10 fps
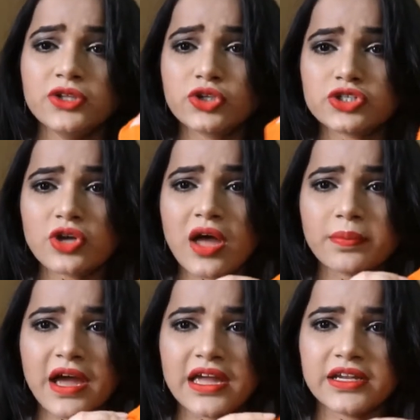तो इसको
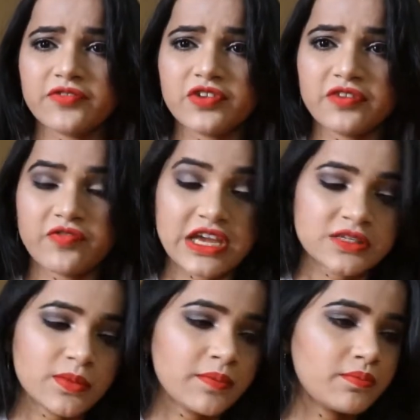आप कई डिफरेंट
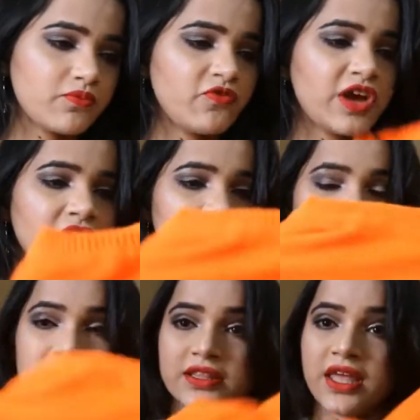वेज में वेयर कर
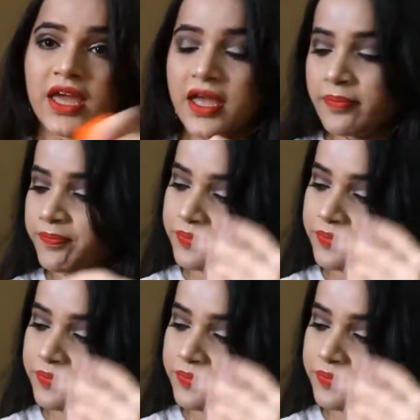सकते हैं